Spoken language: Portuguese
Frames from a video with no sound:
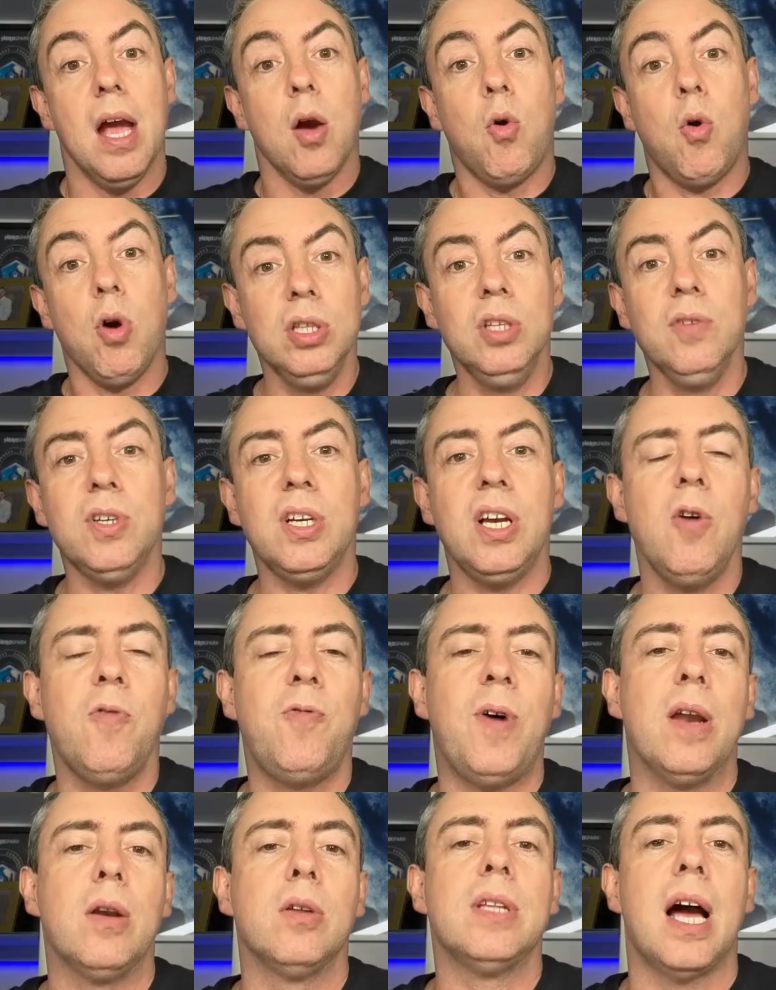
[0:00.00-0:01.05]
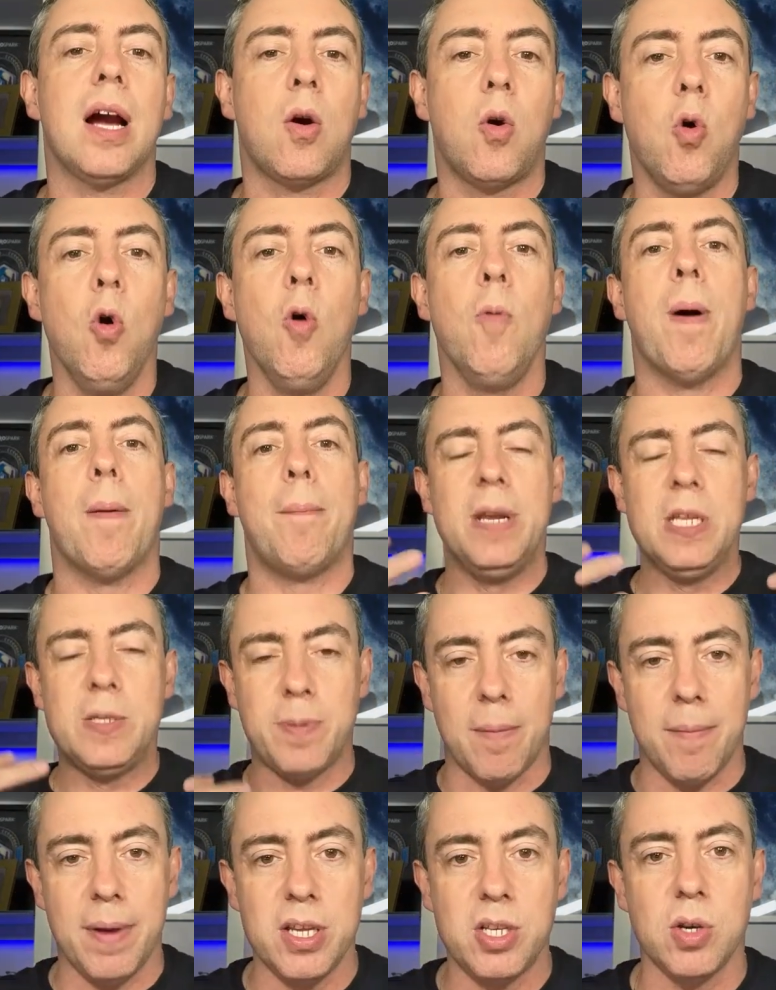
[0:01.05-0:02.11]
Quando eu falo da culpa,
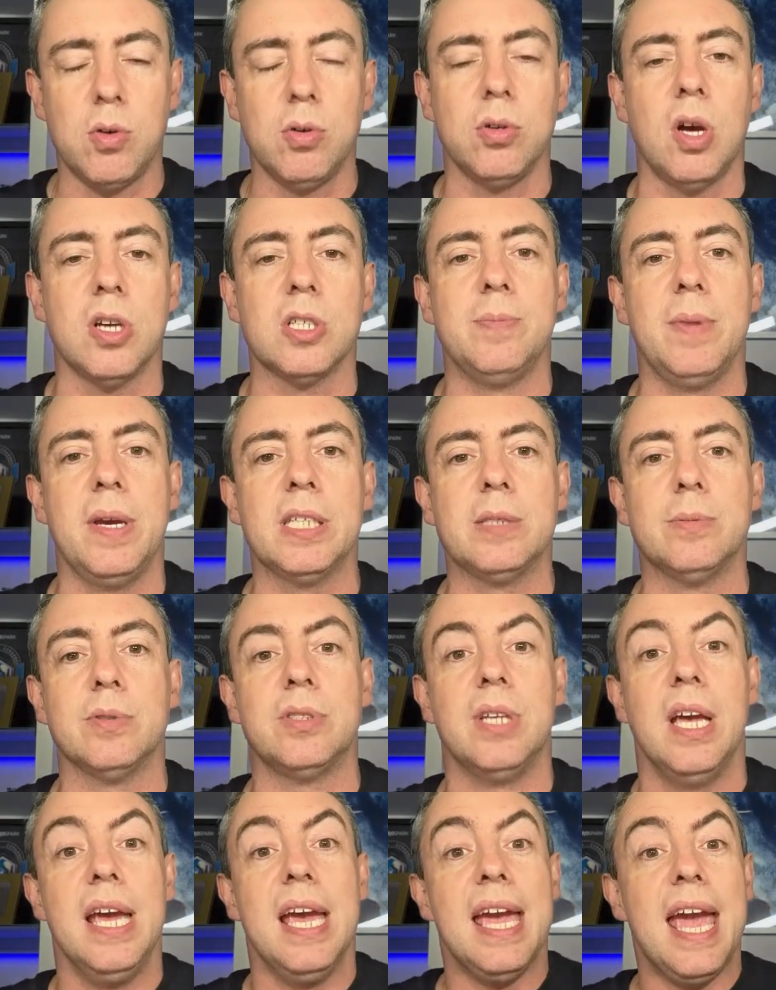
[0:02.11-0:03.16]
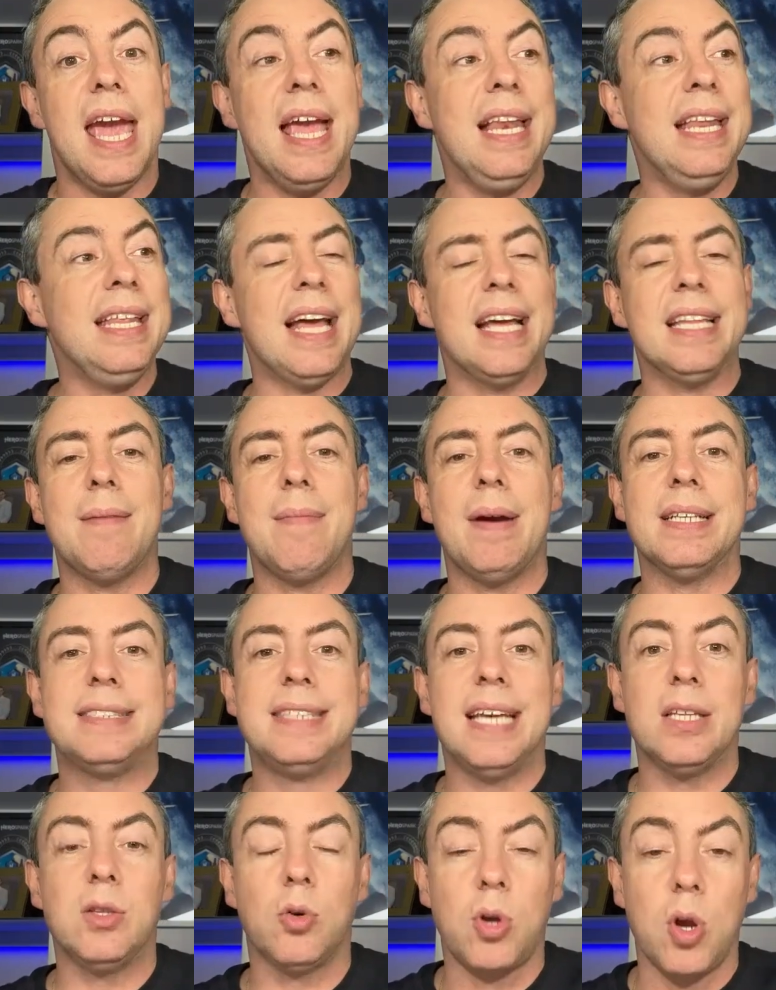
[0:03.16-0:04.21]
principalmente com nós mesmos, ele nada mais
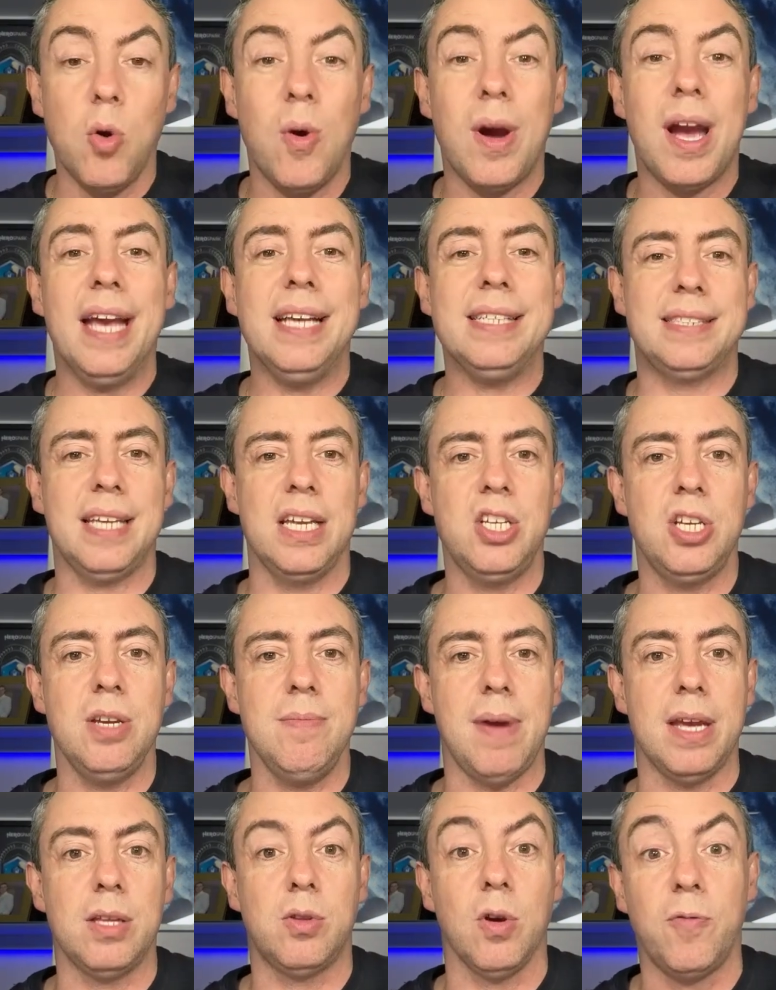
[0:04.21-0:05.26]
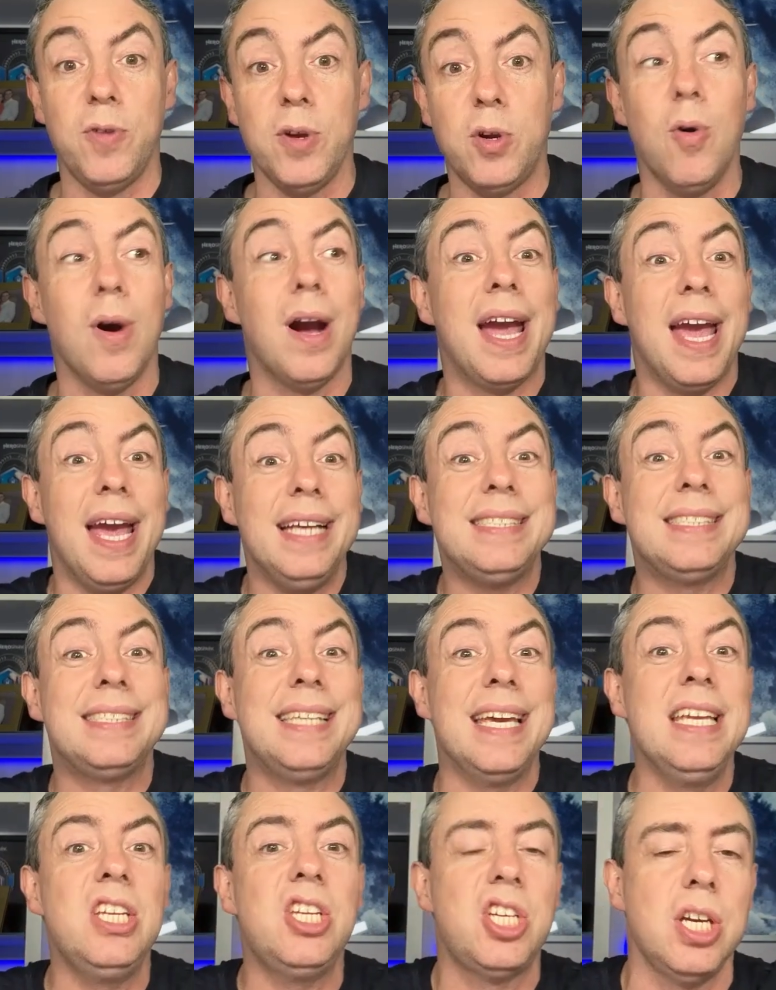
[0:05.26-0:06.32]
é do que um ressentimento. Eu fico
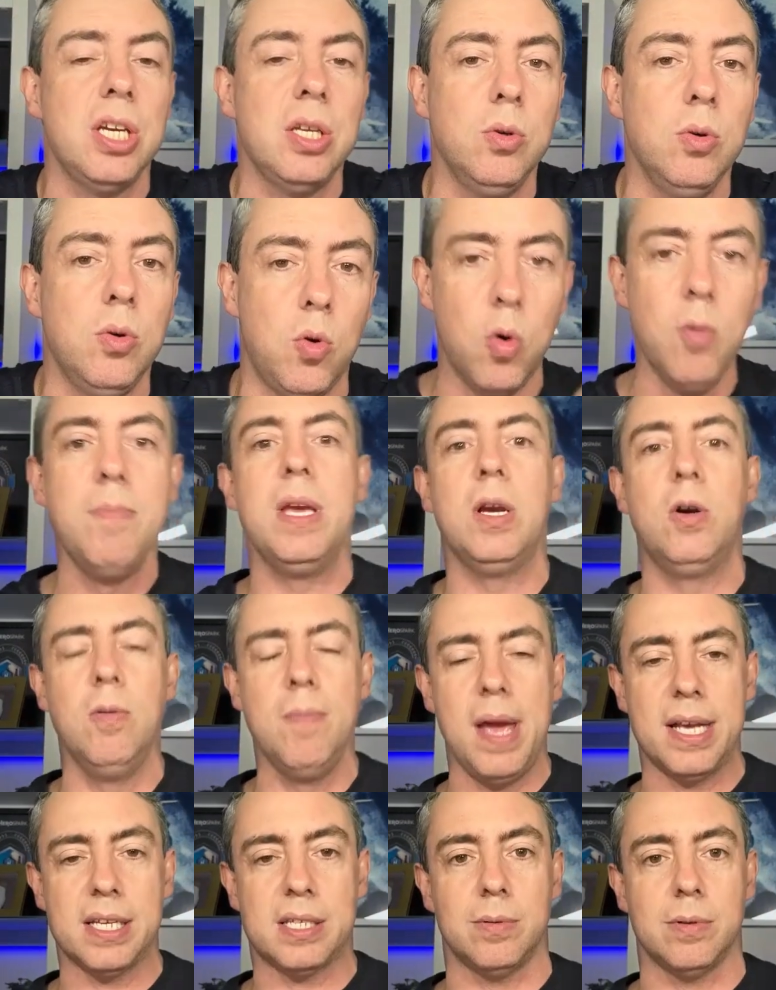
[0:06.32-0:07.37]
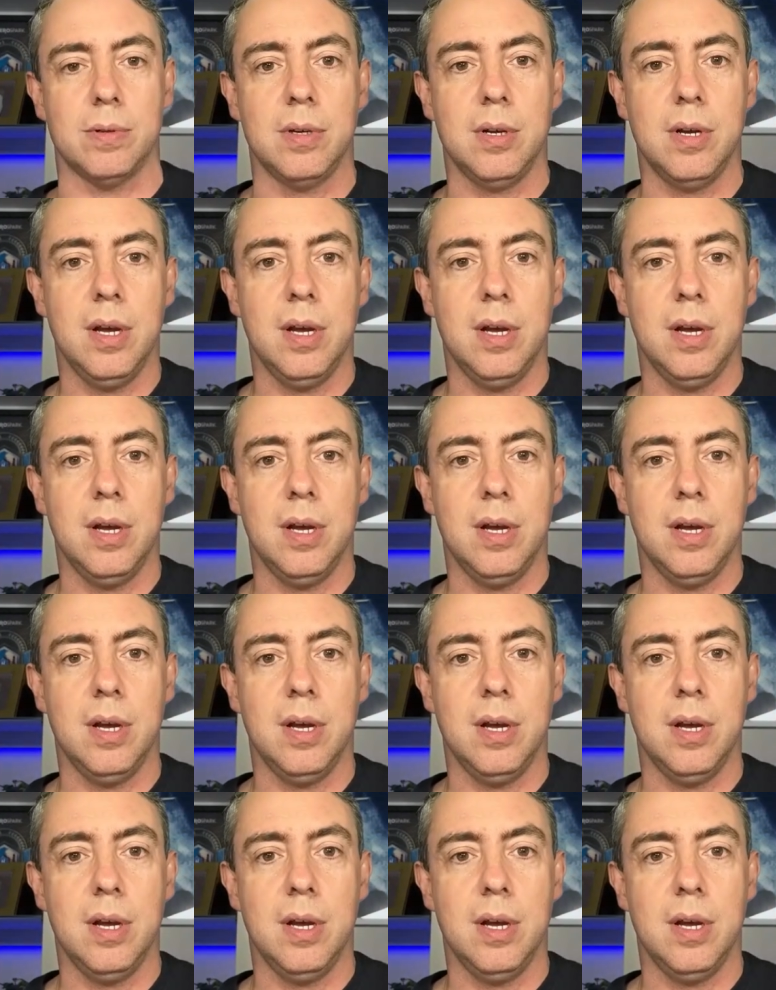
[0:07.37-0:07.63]
ressentido comigo mesmo.